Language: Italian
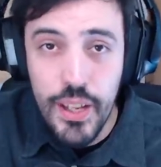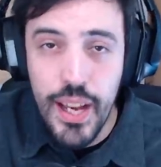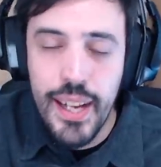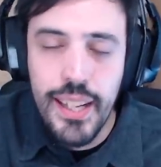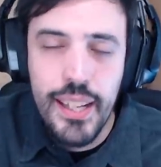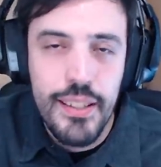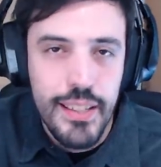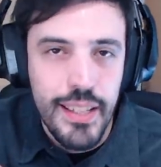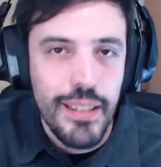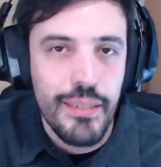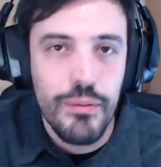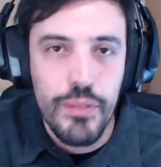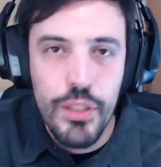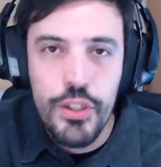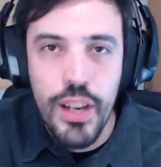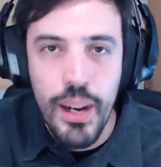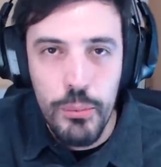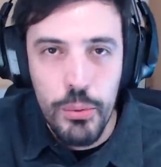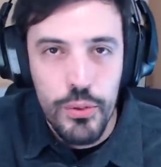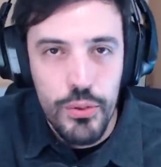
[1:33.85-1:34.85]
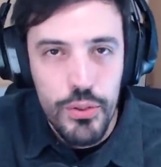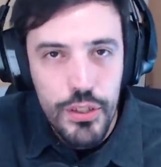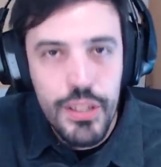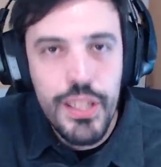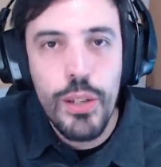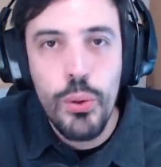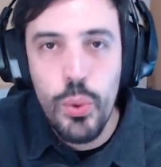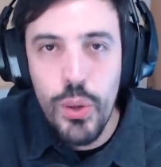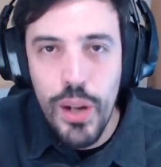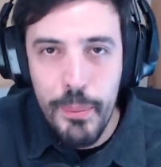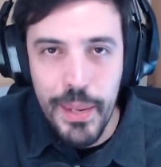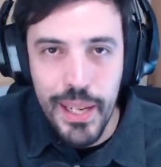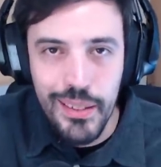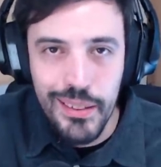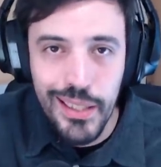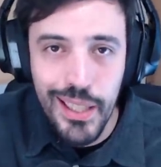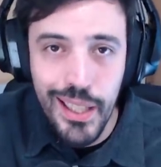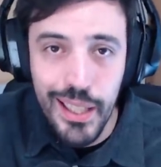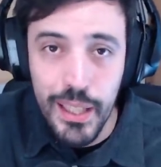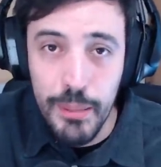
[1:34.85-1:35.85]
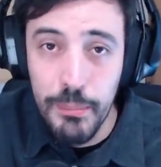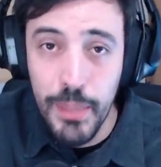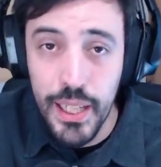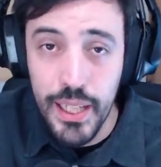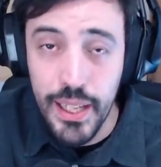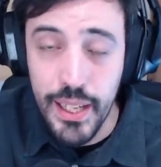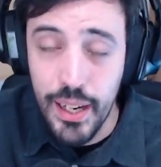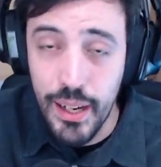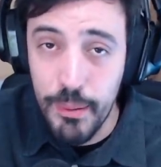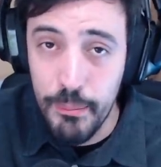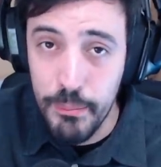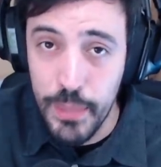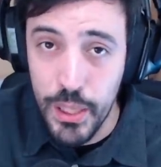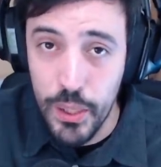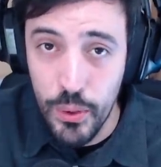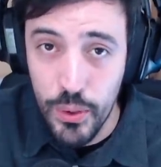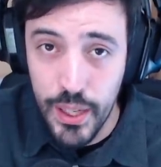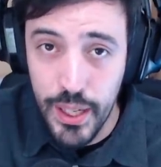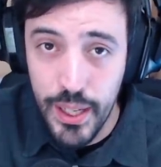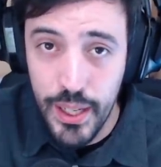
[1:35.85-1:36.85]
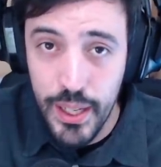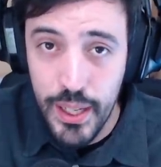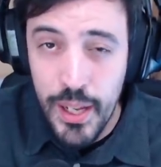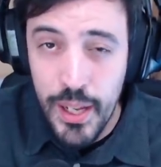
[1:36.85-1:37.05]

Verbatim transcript: anche se diciamo sicuramente in maniera minore.